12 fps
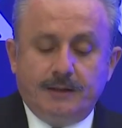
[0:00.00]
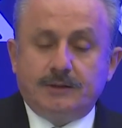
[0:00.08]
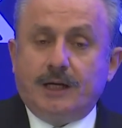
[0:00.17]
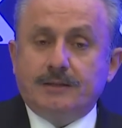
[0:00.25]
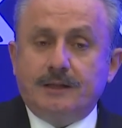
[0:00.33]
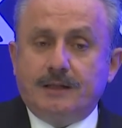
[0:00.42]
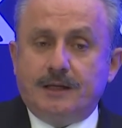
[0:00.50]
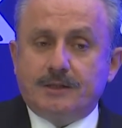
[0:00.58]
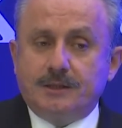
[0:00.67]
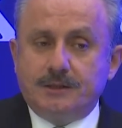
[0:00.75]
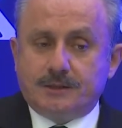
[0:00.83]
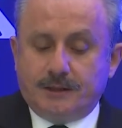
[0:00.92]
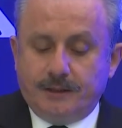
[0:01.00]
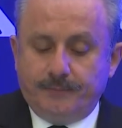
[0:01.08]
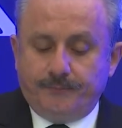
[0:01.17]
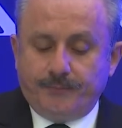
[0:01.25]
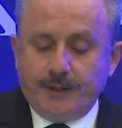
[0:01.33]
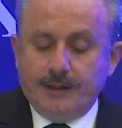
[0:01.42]
Takdir edersiniz ki
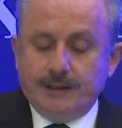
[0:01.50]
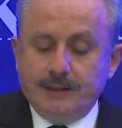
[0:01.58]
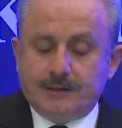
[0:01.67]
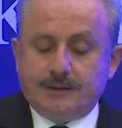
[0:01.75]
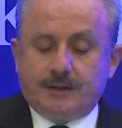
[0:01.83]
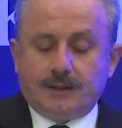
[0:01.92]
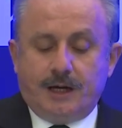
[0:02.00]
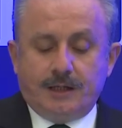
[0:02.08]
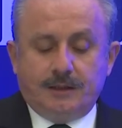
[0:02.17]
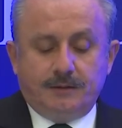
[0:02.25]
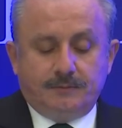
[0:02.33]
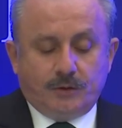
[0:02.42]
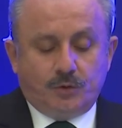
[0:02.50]
istikrarın ve